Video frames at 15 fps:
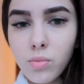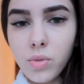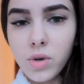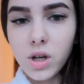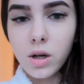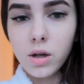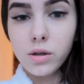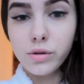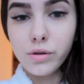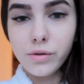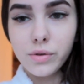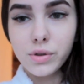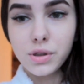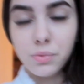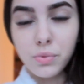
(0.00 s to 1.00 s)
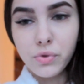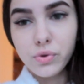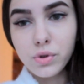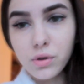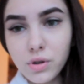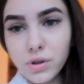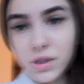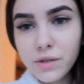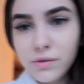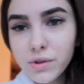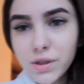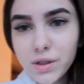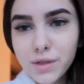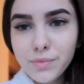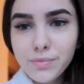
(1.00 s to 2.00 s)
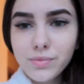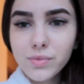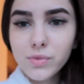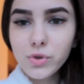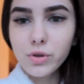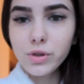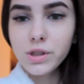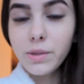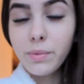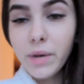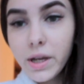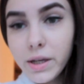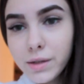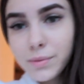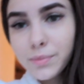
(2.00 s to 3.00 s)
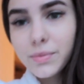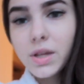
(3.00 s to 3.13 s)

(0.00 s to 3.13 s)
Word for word: пока готовится мой второй завтрак, то есть омлет.